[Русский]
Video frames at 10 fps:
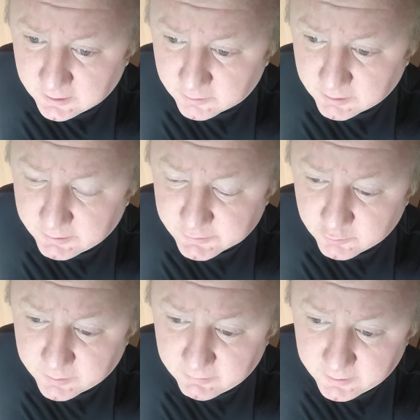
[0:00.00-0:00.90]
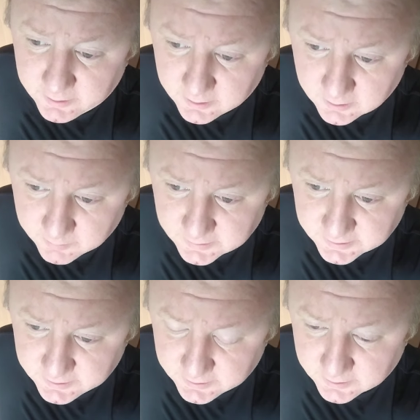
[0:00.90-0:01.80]
руководство управления по
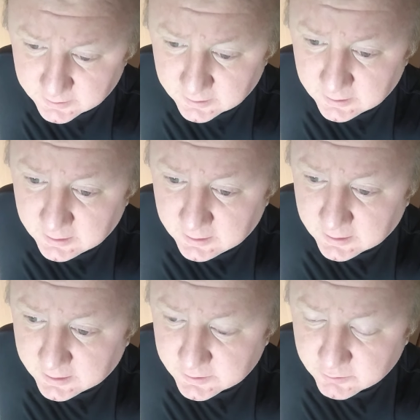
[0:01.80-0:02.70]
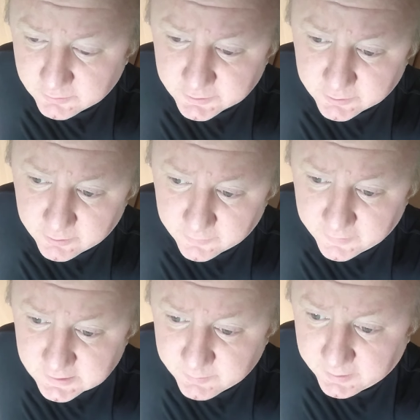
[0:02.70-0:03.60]
защите конституционного строя
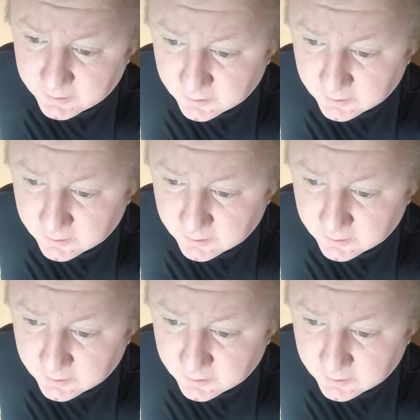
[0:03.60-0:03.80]
ФСБ.